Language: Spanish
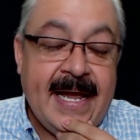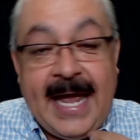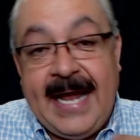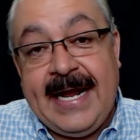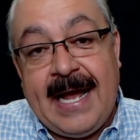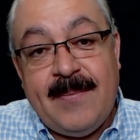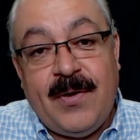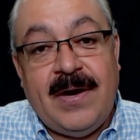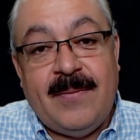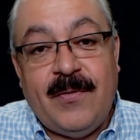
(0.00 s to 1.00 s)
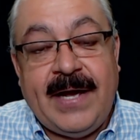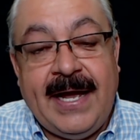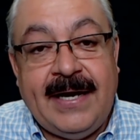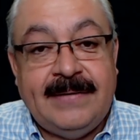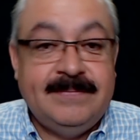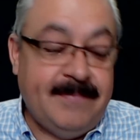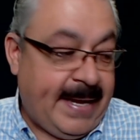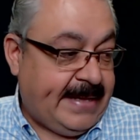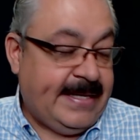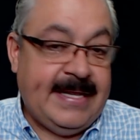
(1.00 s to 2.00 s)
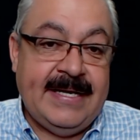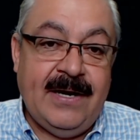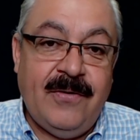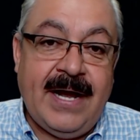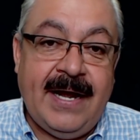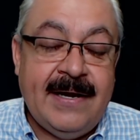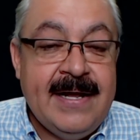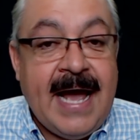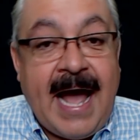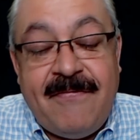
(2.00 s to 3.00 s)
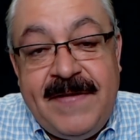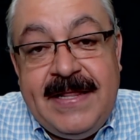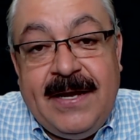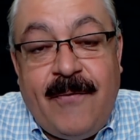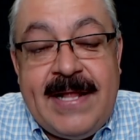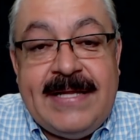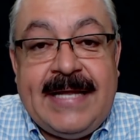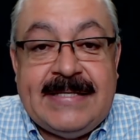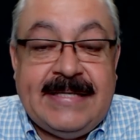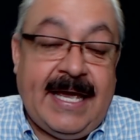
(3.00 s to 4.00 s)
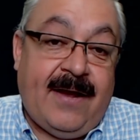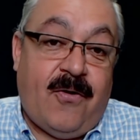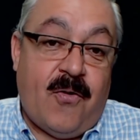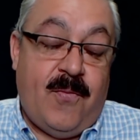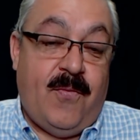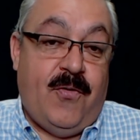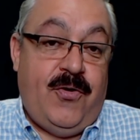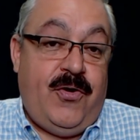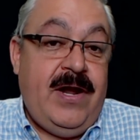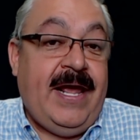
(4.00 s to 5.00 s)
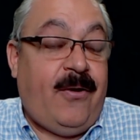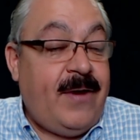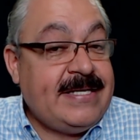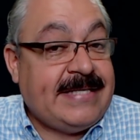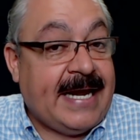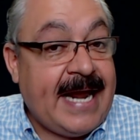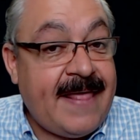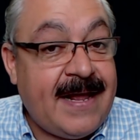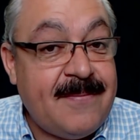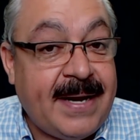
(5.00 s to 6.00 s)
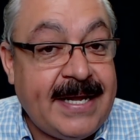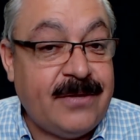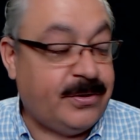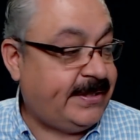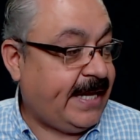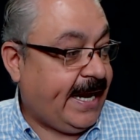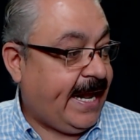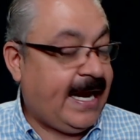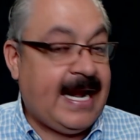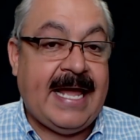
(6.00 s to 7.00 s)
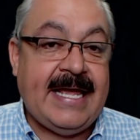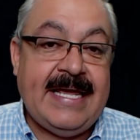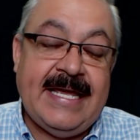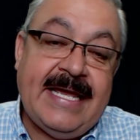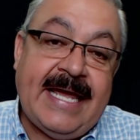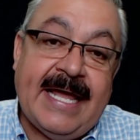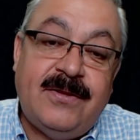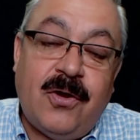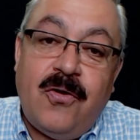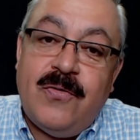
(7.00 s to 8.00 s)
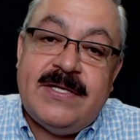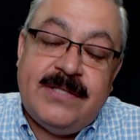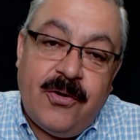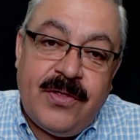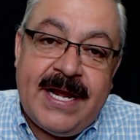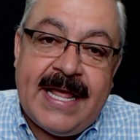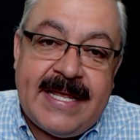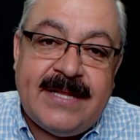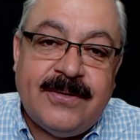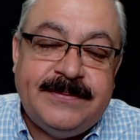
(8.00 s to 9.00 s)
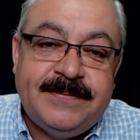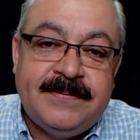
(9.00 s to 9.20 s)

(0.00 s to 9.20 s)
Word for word: En cambio, la mujer, metida en el hogar, a fin de cuentas que como no le cuesta nada al marido tenerla ahí y que todo esté ordenadito,